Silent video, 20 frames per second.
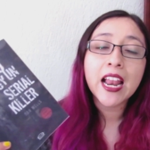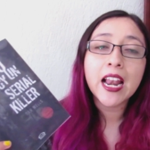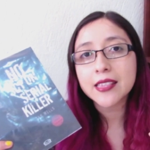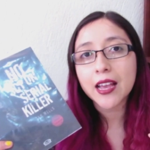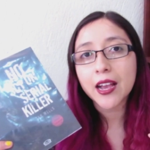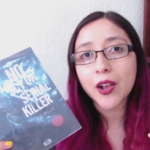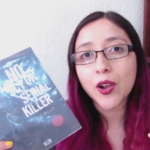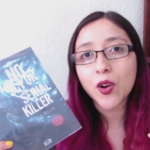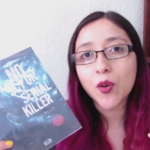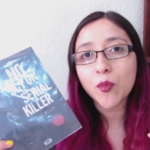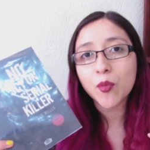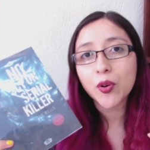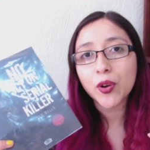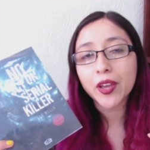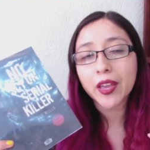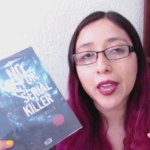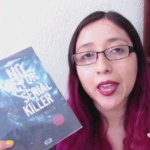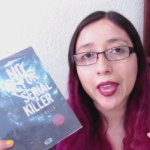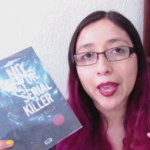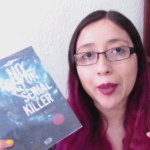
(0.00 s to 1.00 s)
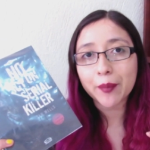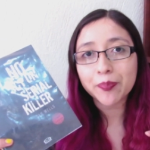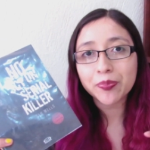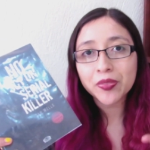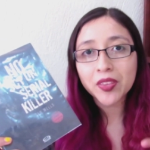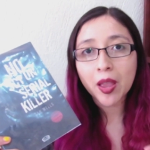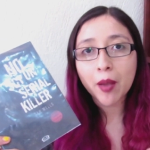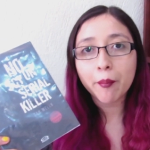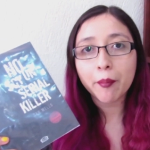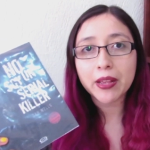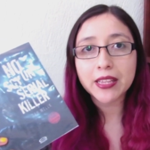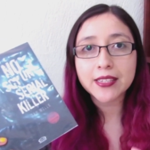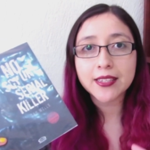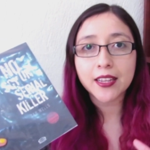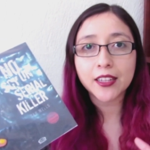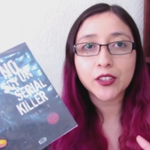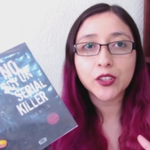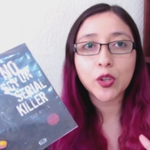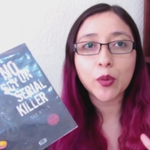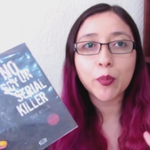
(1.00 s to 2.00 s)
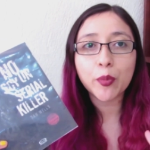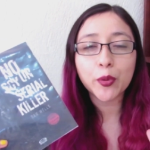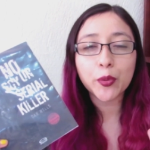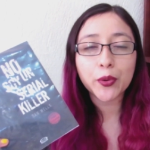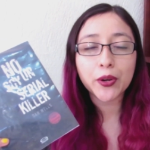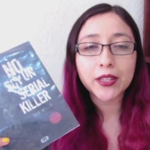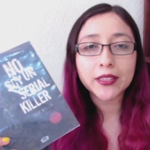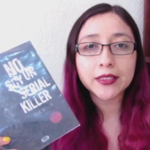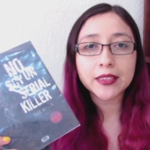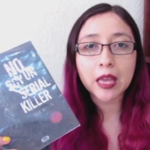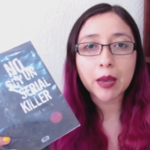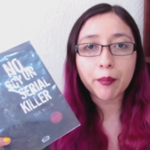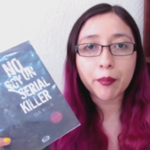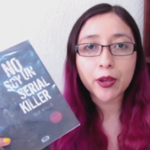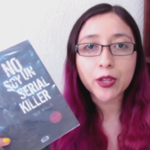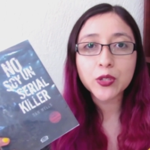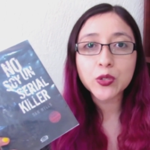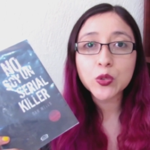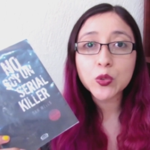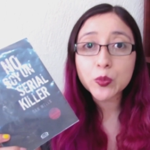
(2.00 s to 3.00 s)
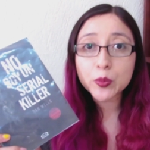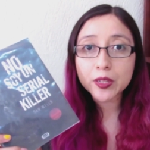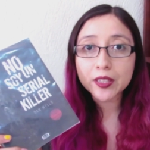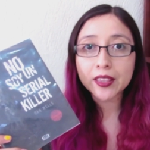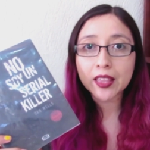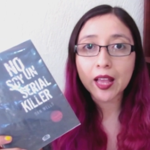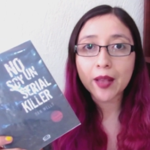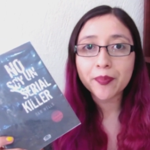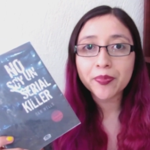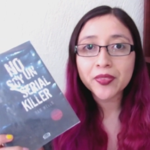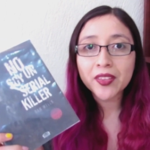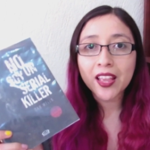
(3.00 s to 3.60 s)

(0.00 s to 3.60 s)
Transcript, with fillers: da como que pasando por una etapa en su vida